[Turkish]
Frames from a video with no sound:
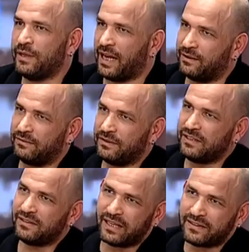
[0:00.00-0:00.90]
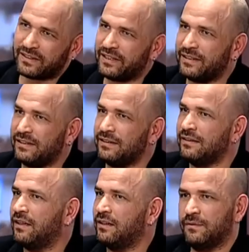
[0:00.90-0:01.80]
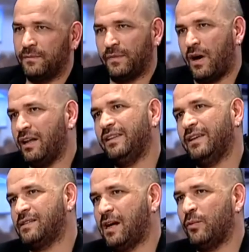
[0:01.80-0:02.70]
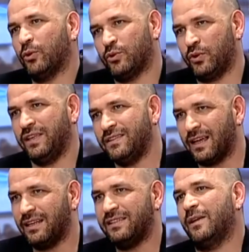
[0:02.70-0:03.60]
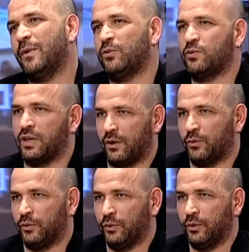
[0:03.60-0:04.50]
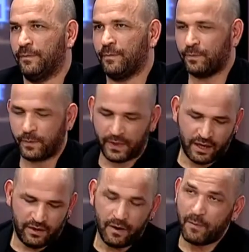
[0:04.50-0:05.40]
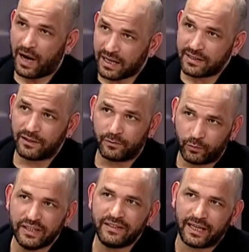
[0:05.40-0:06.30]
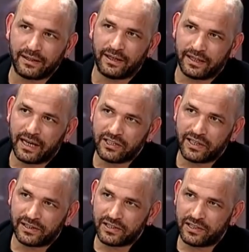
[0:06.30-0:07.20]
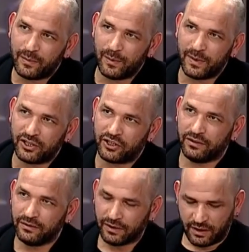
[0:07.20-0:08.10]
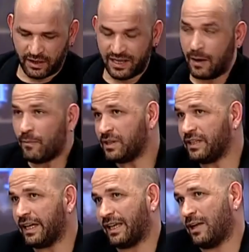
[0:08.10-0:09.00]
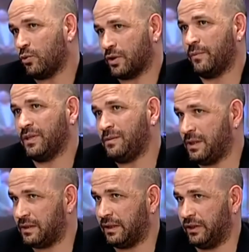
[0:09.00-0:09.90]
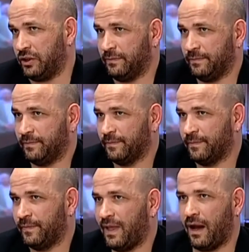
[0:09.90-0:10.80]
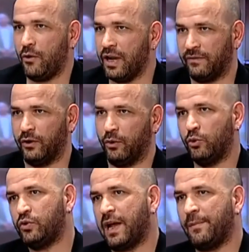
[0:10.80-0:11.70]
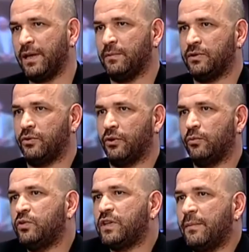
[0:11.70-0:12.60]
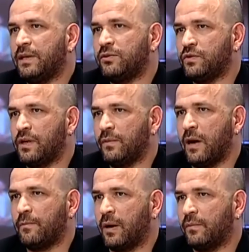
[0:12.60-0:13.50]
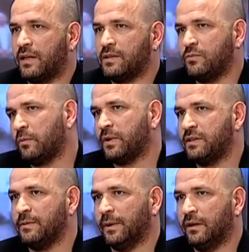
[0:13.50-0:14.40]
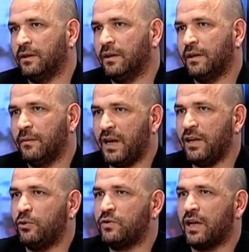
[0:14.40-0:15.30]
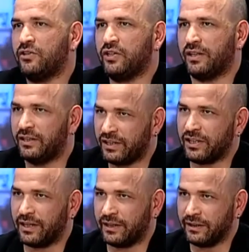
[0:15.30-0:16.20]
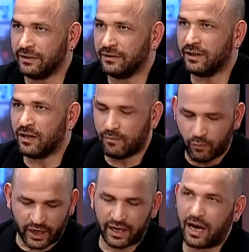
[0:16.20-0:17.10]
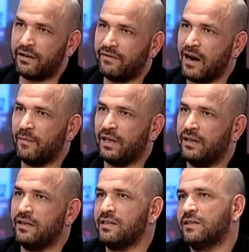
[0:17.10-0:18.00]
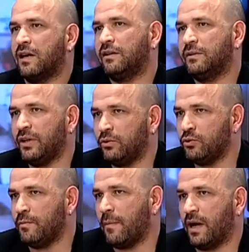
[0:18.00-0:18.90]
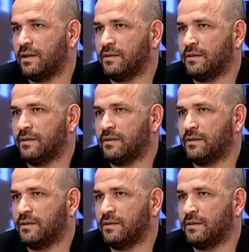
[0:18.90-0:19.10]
Yani istek sayısının haddi hesabı yok. Çünkü insan istemek üzerine kurulu. Kesinlikle. Ve maalesef bu isteklerini gerçekleştirebilmek için yapması gereken çoğu zaman basit bir strateji. Ya örnek veriyorum yükselmek mi istiyorum? Yükselmek istiyorsam ne yapmam lazım? Çok basit değil mi? Beni yükseltecek kişilerin bu kararı vermelerini nasıl sağlarım diye düşünmem lazım.